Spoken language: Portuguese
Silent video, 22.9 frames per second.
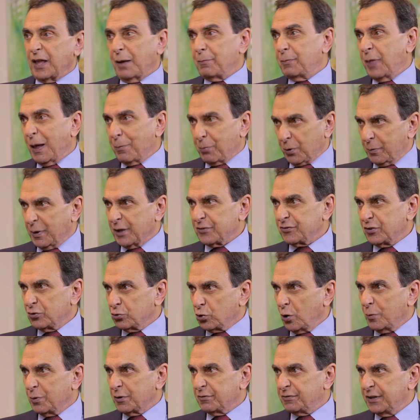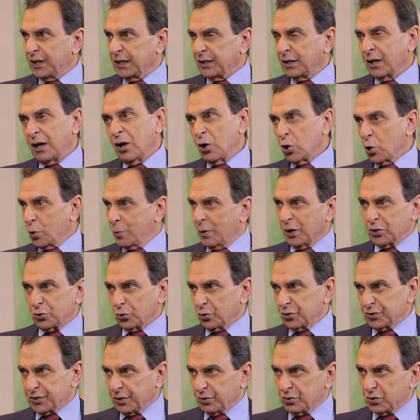da, da promessa de compra e venda, como a
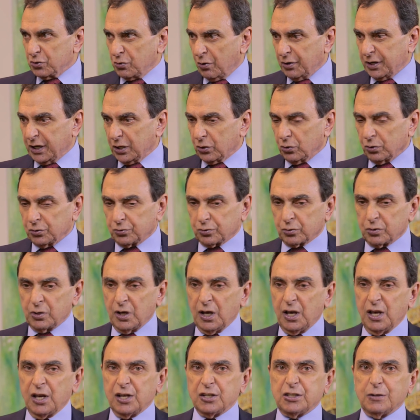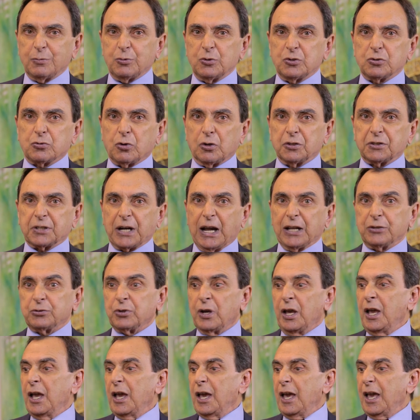resolução de qualquer outro tipo de
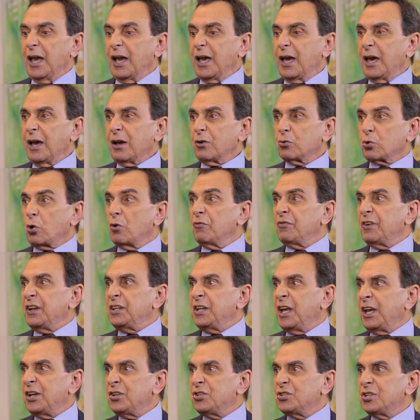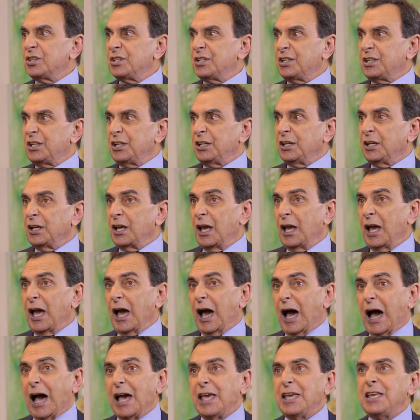contrato, é conveniente que
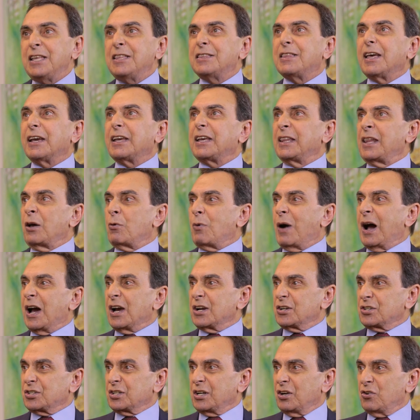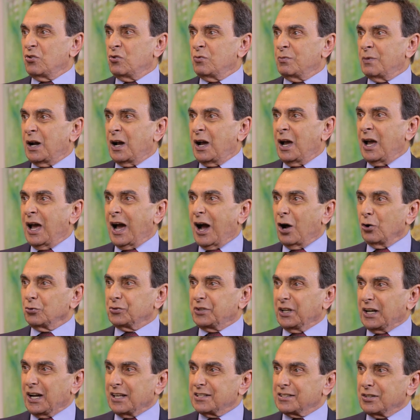ainda que não haja uma
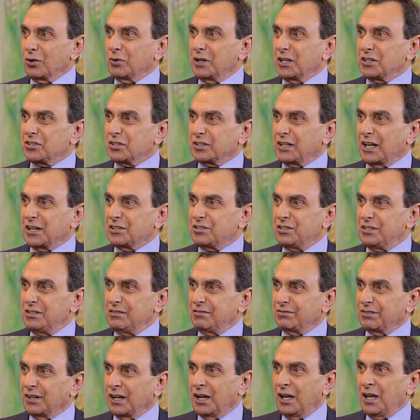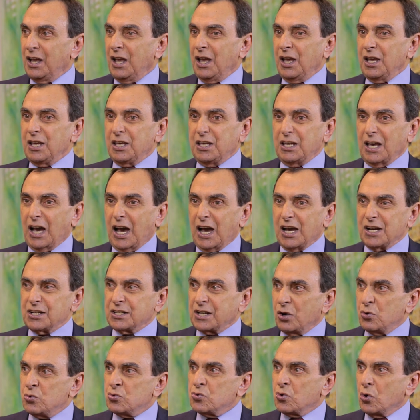alteração legislativa, que
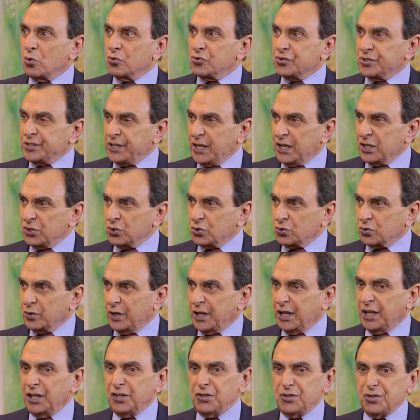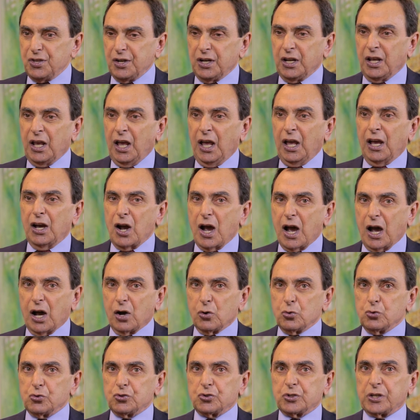haja um consenso entre
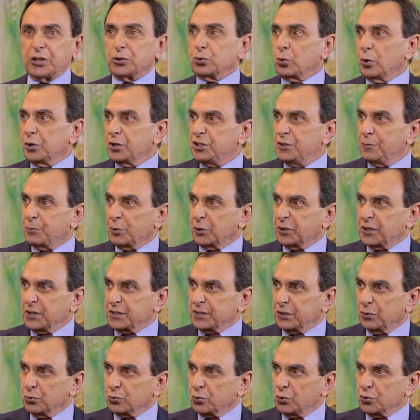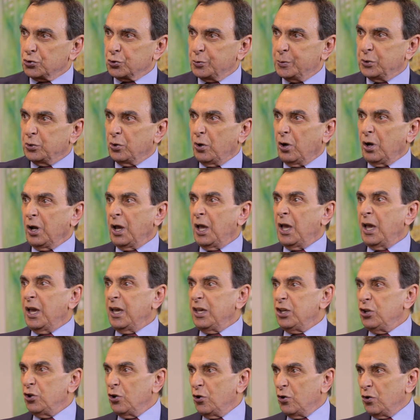ah, os setores de proteção do consumidor
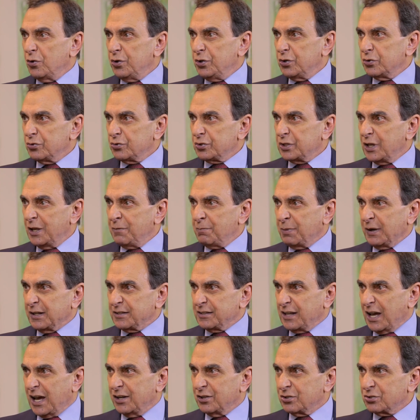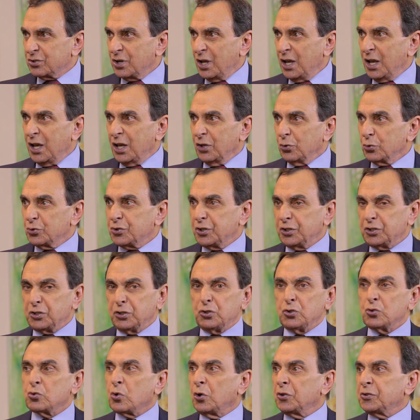e, o, e, os empresários, no sentido
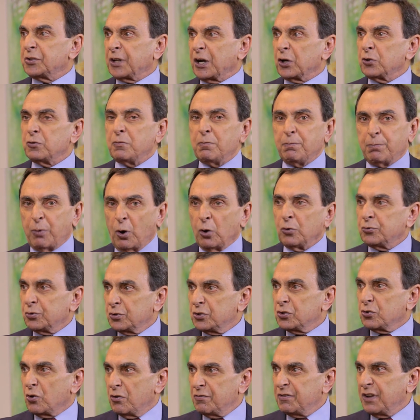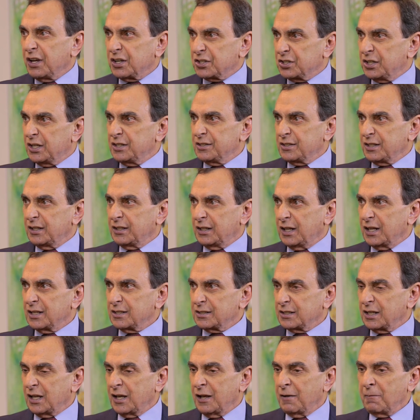de encontrar um ponto de convergência
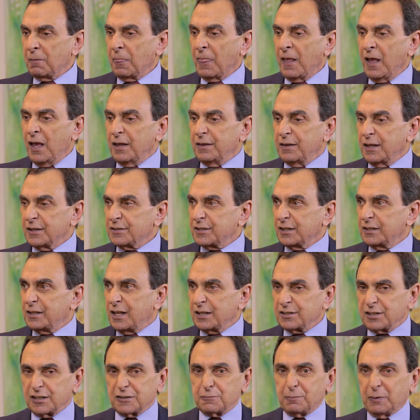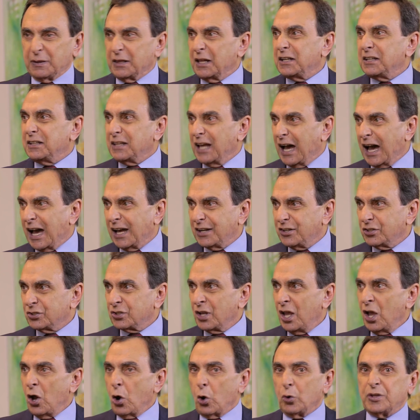nessa, nessa, nessas penalidades,
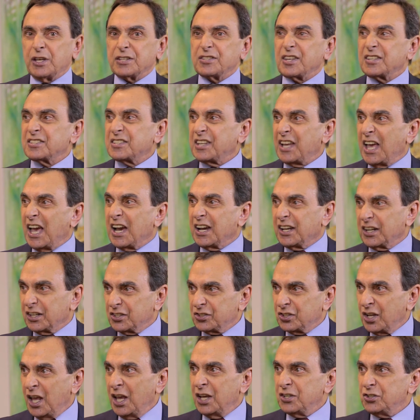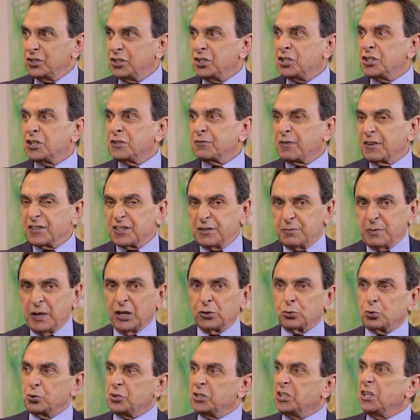nessas regras de
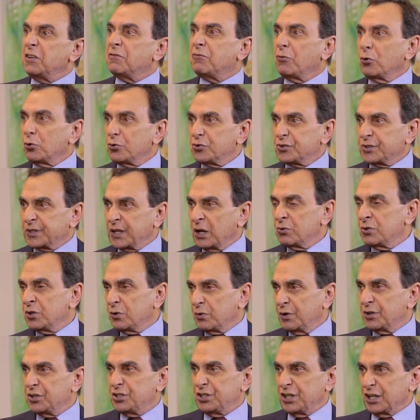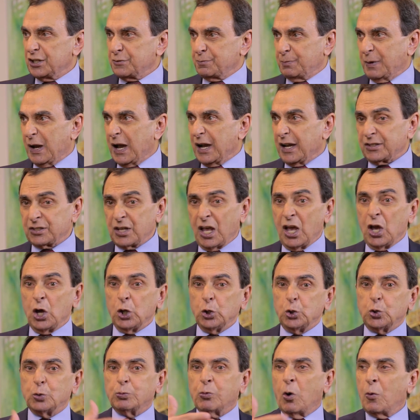desfazimento, de devolução de quantias pagas,
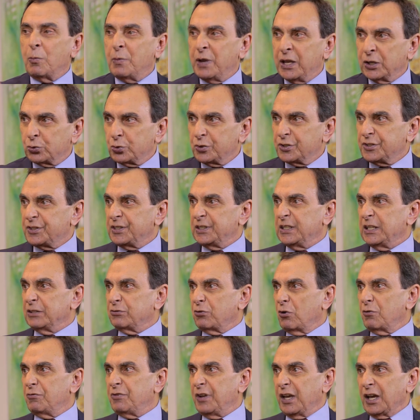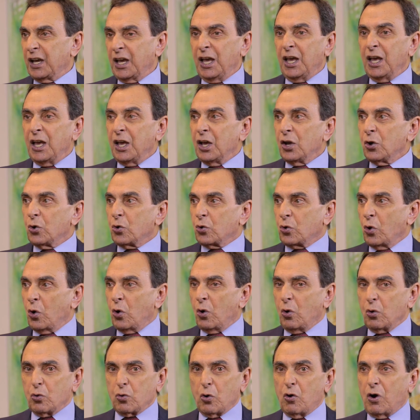do momento de se devolver,
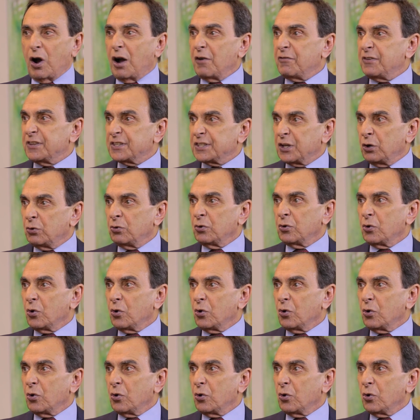com, com a visão